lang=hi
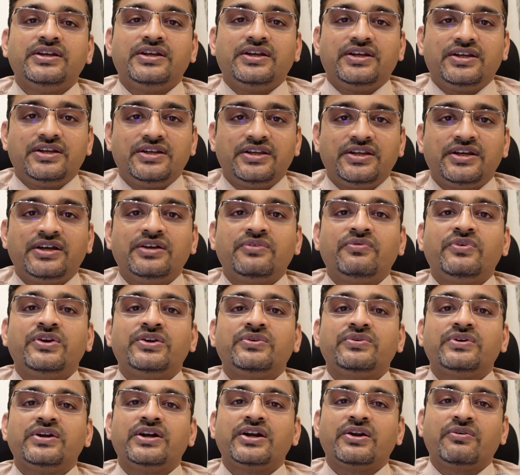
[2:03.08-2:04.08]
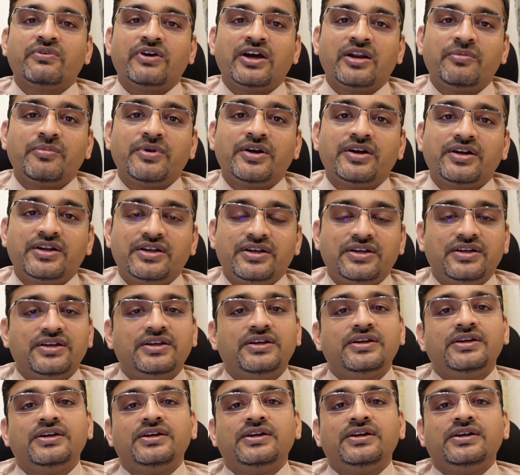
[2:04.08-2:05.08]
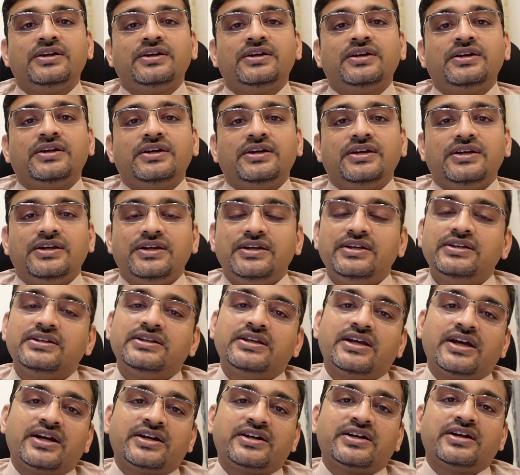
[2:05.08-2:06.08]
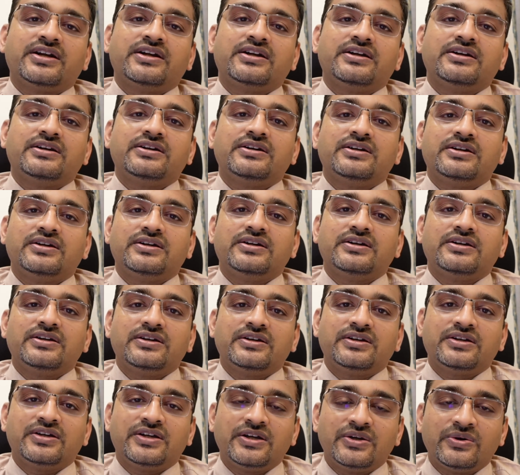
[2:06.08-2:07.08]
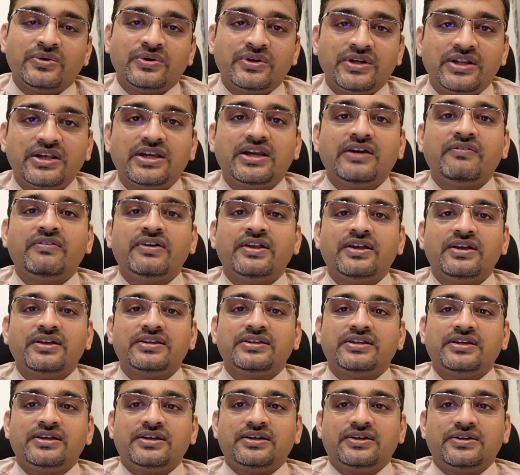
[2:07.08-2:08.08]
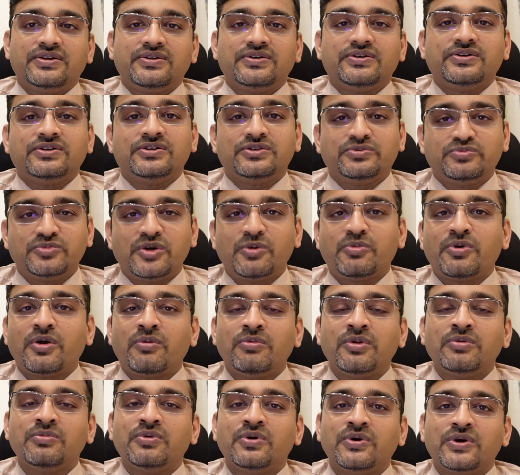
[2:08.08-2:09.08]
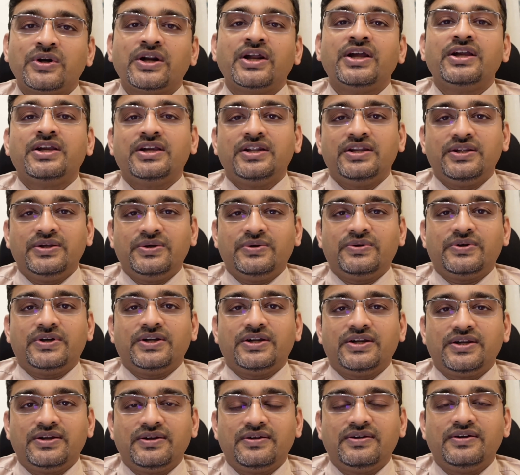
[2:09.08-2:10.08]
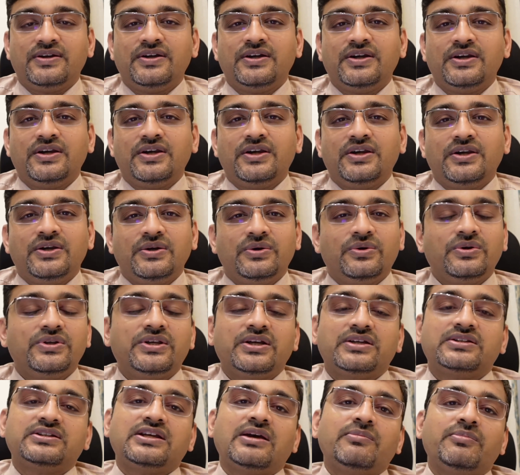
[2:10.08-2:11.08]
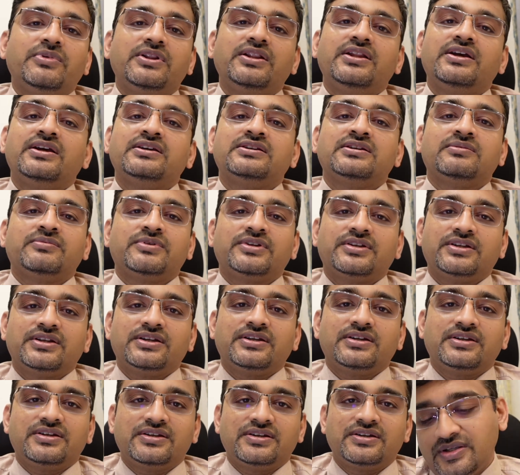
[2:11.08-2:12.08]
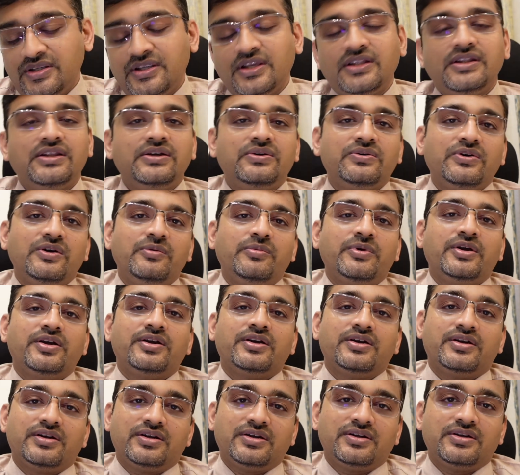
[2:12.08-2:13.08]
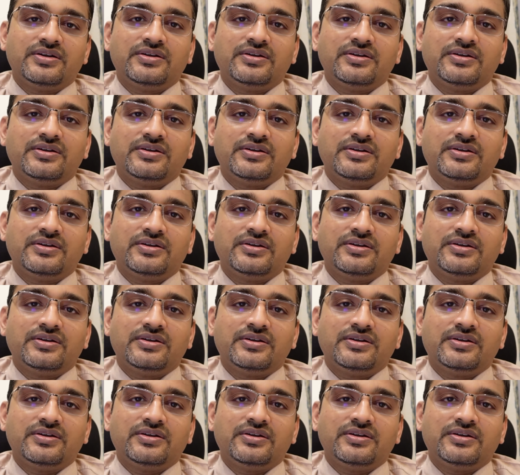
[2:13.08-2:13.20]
है या विजुअल रिक्वायरमेंट है इस कैटरैक के होने की वजह से उसमें प्रॉब्लम हो रहा है कि नहीं हो रहा है कुछ एग्जाम्पल दे के समझते हैं यदि कोई पेशेंट